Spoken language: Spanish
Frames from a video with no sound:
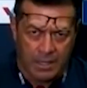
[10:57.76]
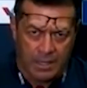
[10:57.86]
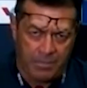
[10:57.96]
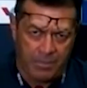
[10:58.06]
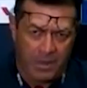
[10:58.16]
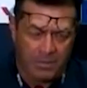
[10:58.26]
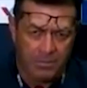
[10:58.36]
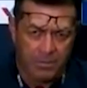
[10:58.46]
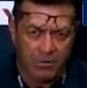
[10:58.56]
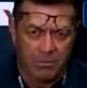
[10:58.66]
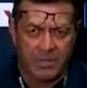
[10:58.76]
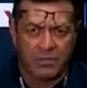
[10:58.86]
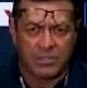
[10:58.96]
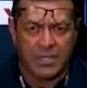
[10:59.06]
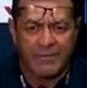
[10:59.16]
que podamos por lo
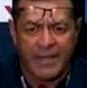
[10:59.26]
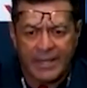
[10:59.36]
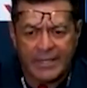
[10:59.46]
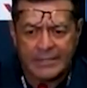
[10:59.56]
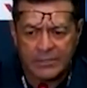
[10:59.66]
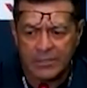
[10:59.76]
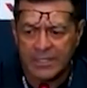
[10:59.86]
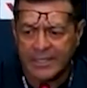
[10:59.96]
menos saber dónde